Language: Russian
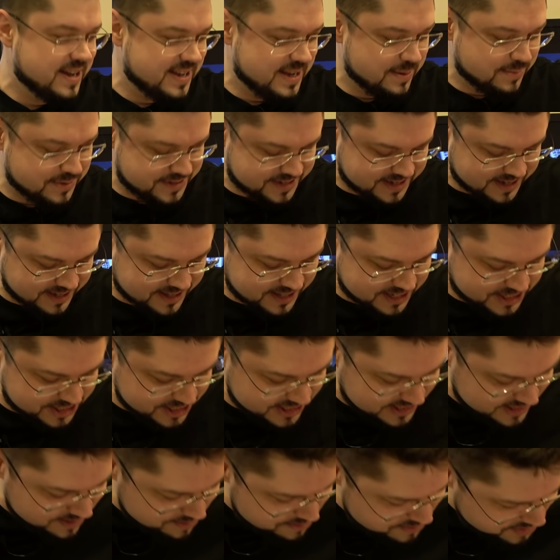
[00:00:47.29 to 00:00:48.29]
Я бы сказал
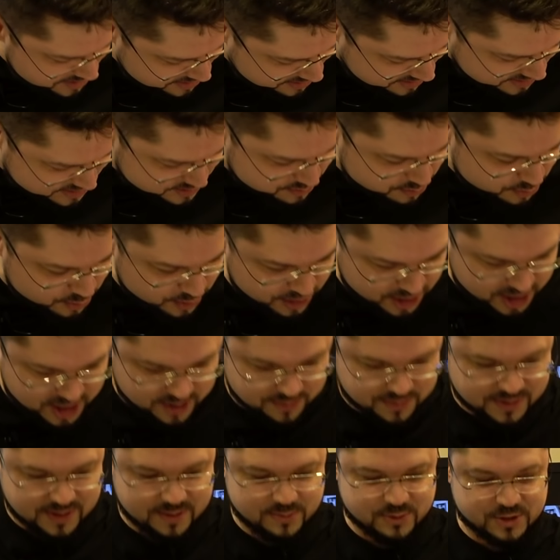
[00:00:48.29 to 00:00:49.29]
даже это мега
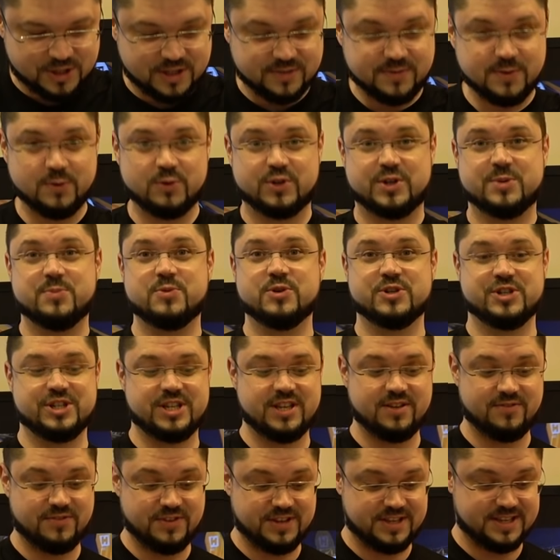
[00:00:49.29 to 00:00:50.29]
сборище, потому что вы уже
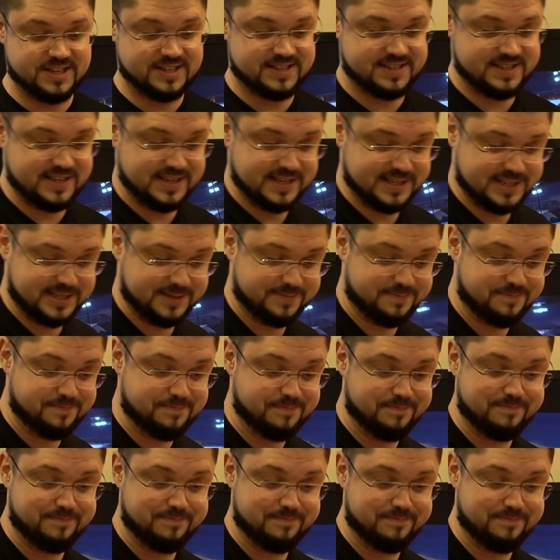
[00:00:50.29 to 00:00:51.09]
можете видеть здесь